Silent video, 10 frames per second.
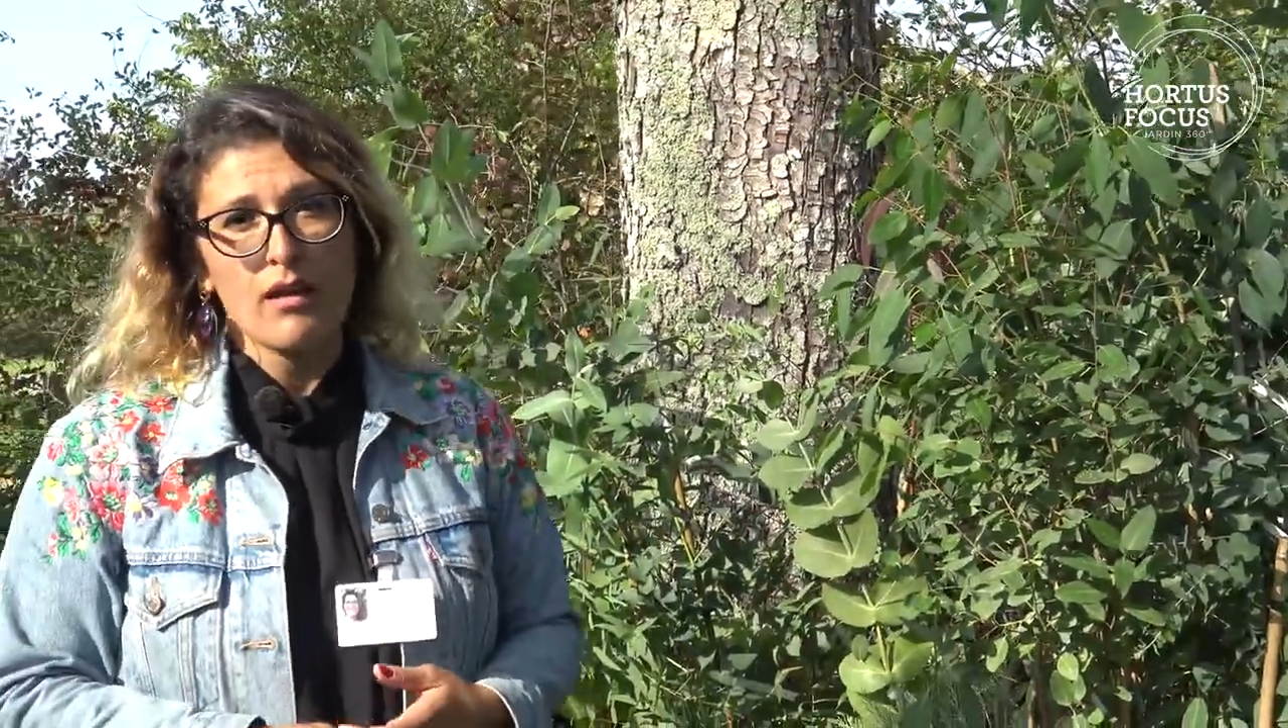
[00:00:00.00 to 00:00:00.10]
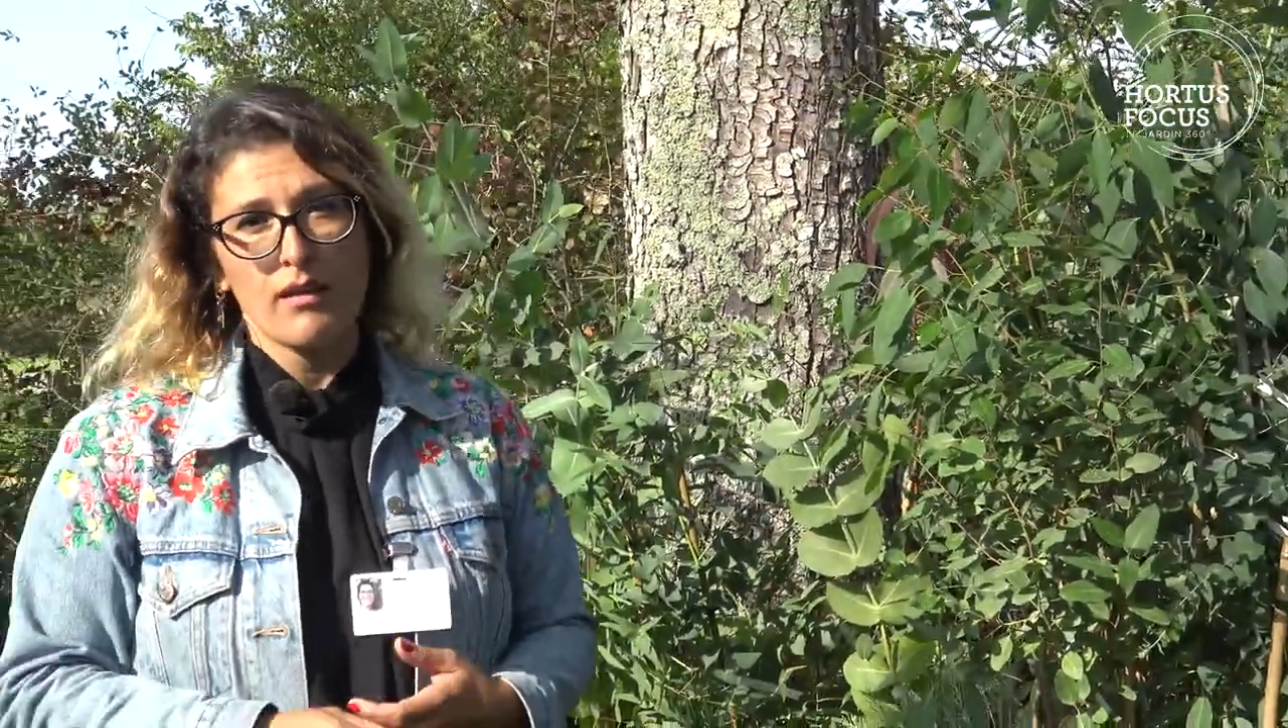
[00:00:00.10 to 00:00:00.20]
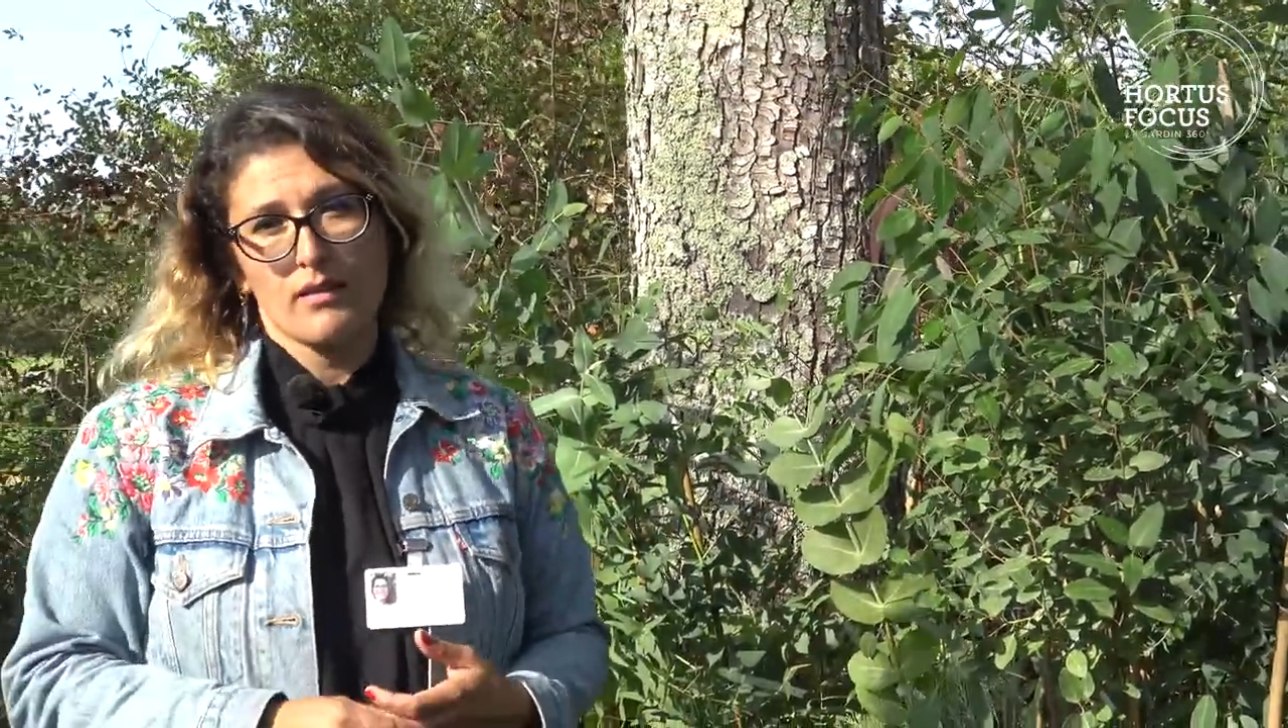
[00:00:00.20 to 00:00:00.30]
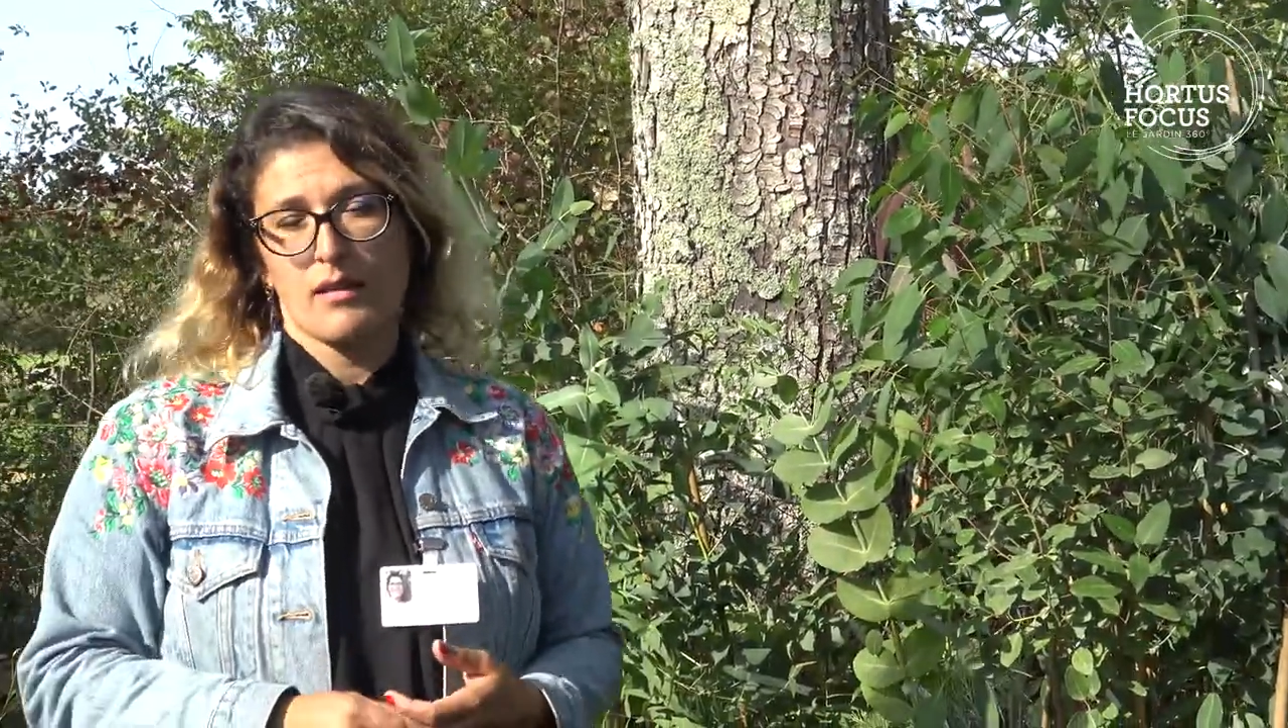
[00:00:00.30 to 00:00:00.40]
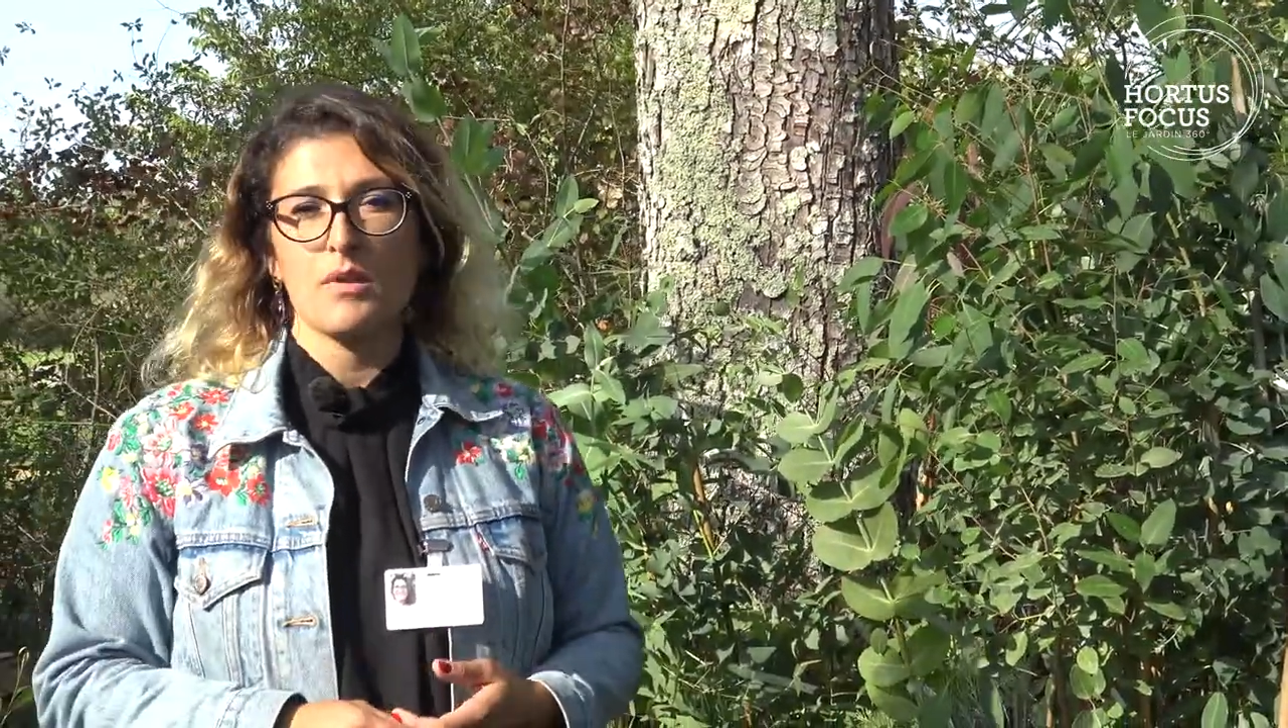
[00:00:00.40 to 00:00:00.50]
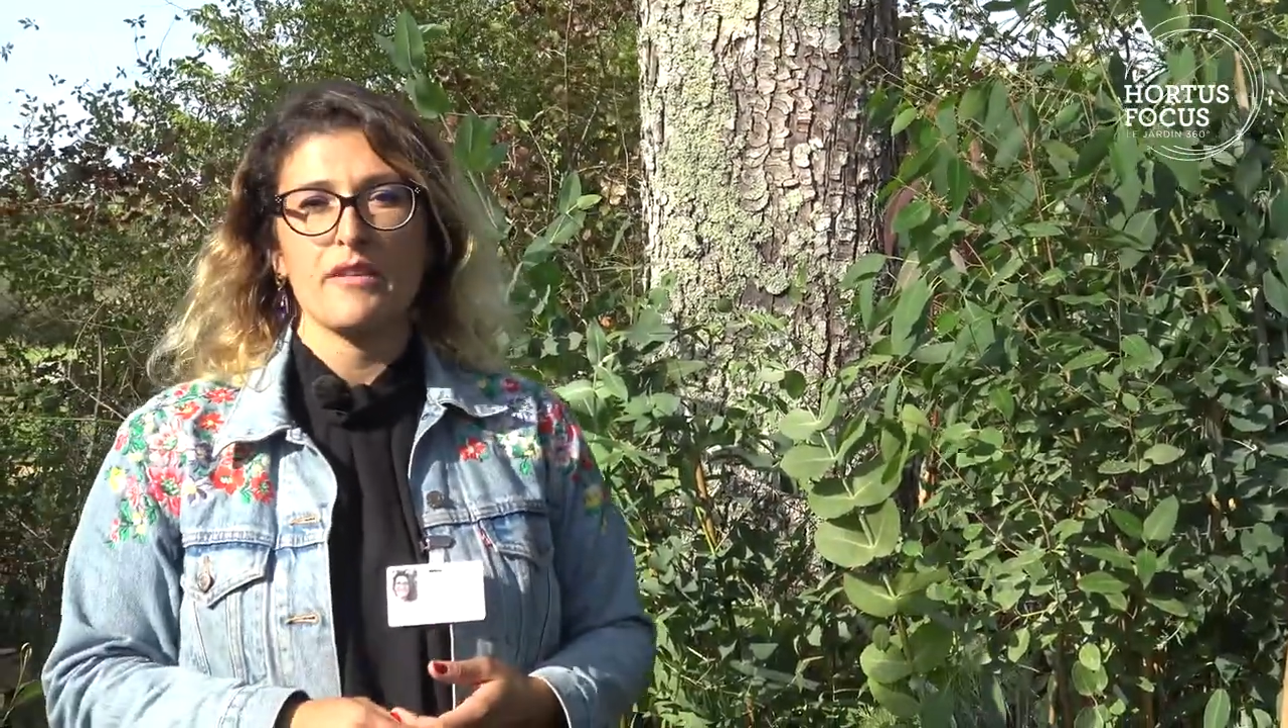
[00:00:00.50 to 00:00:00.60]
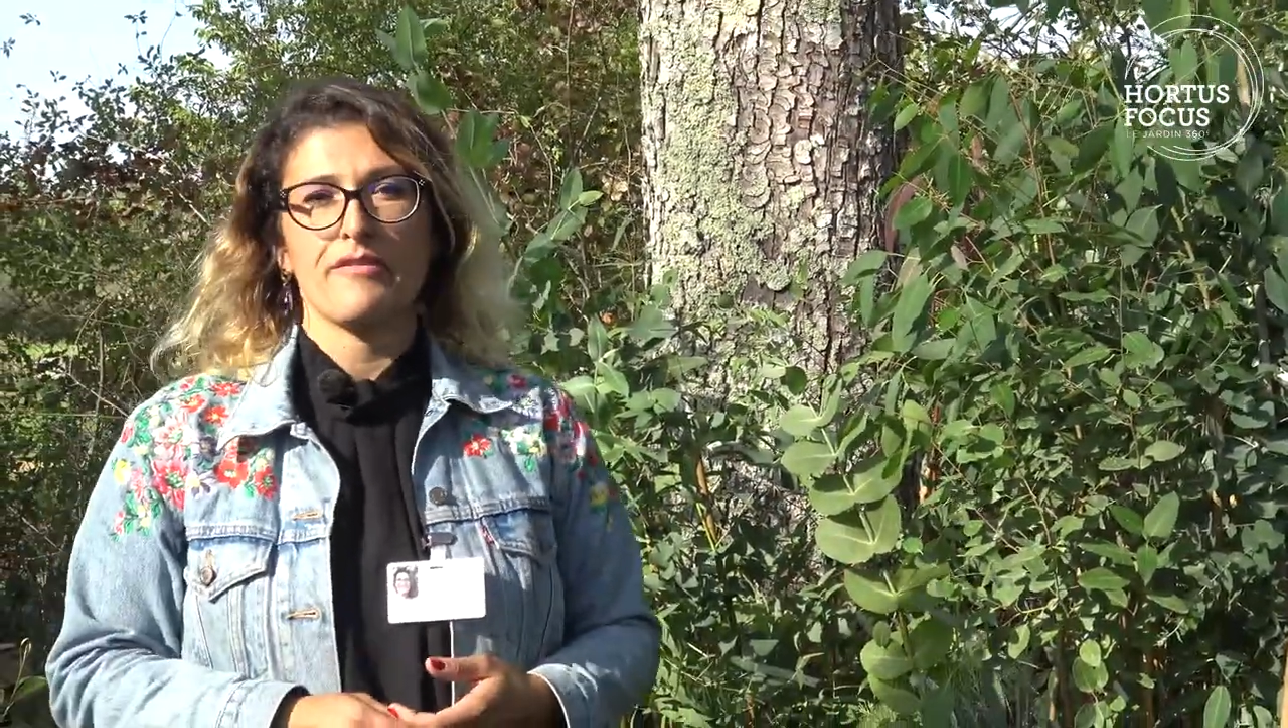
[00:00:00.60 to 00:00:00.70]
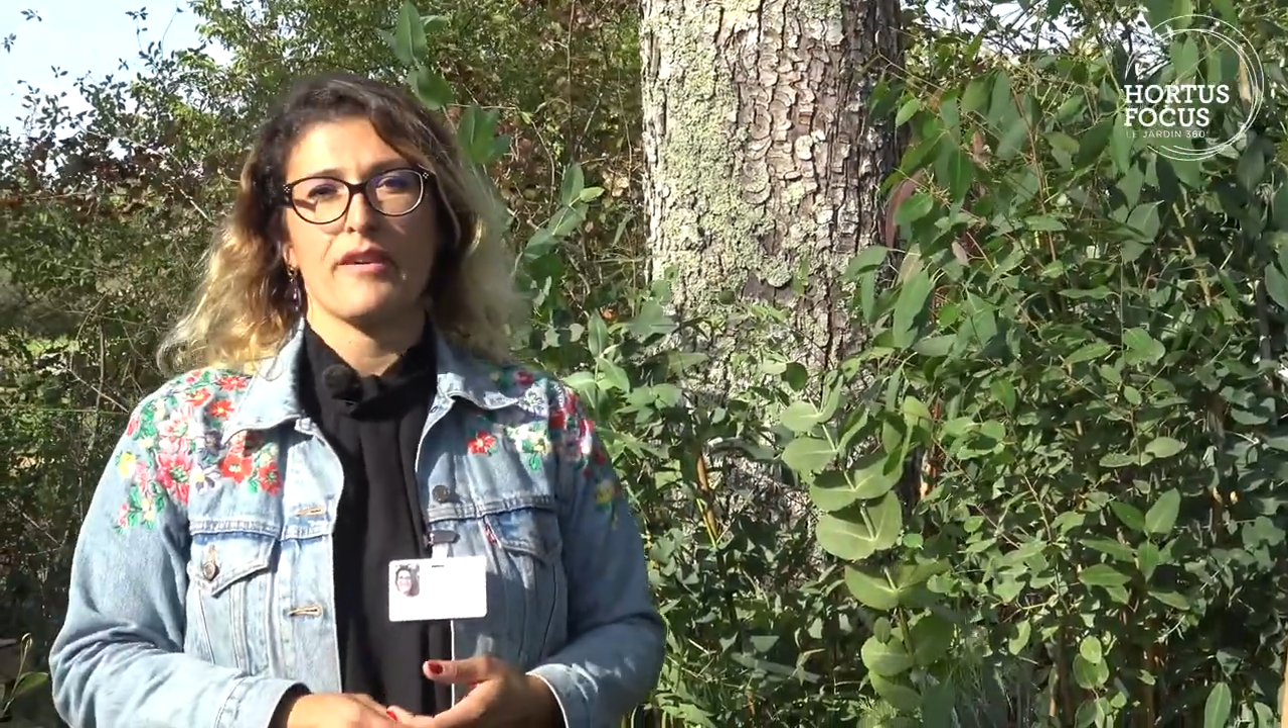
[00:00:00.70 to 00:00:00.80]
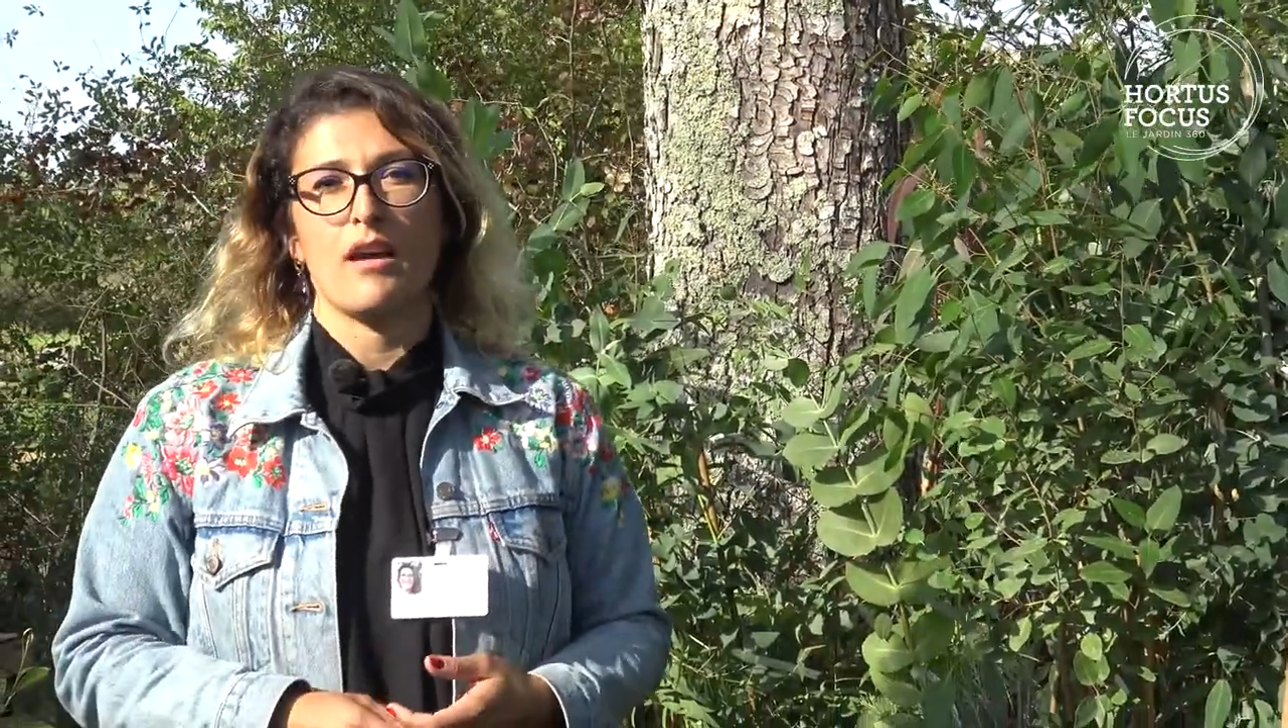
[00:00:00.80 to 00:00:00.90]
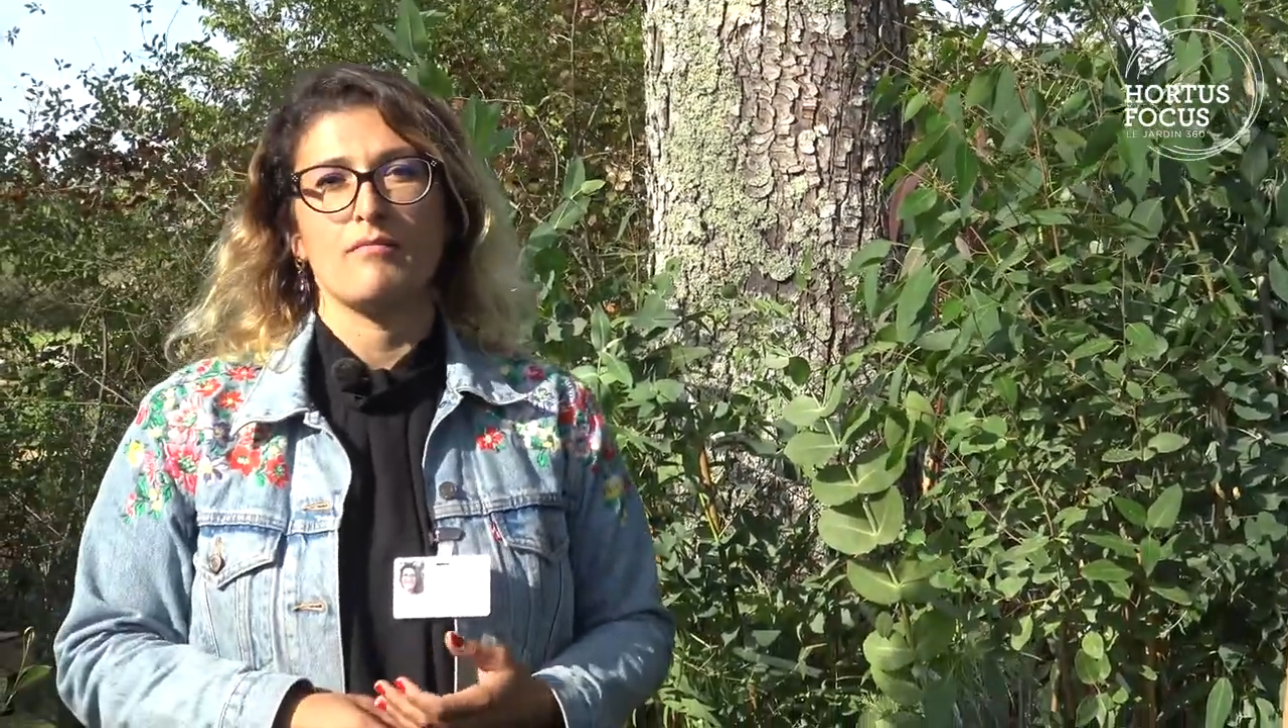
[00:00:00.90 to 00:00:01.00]
et très
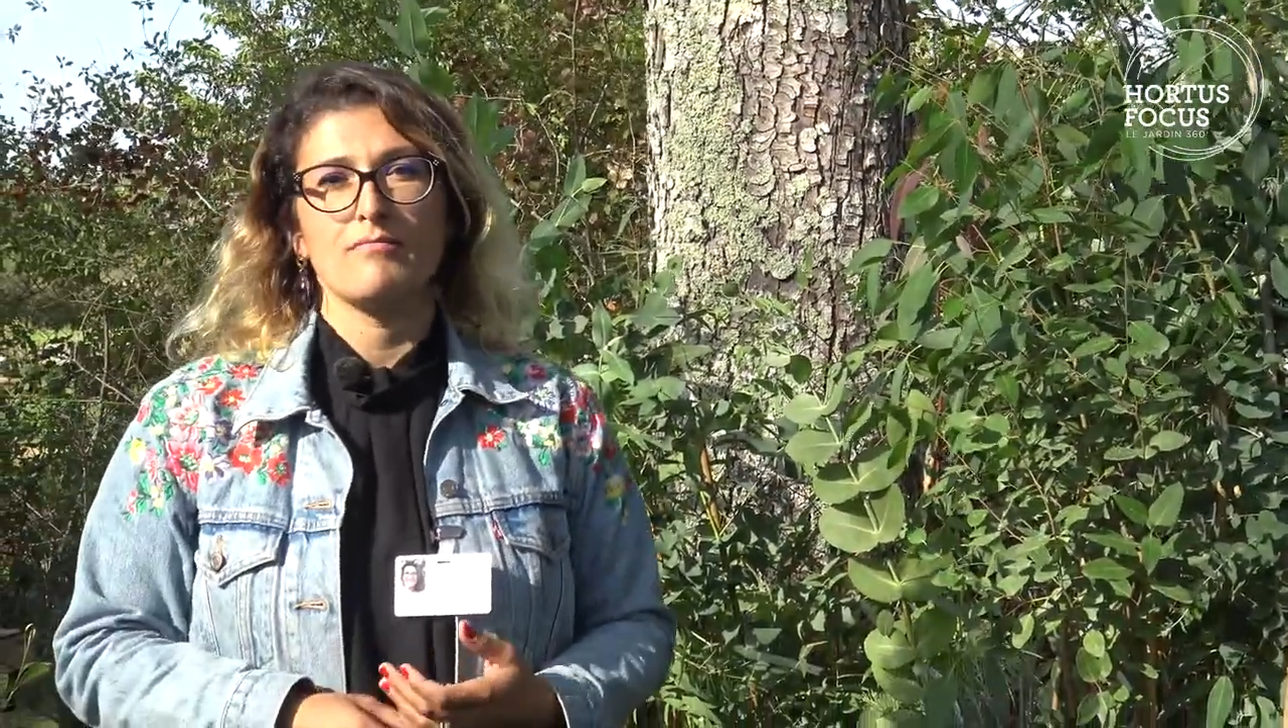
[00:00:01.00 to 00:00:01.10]
mellifères.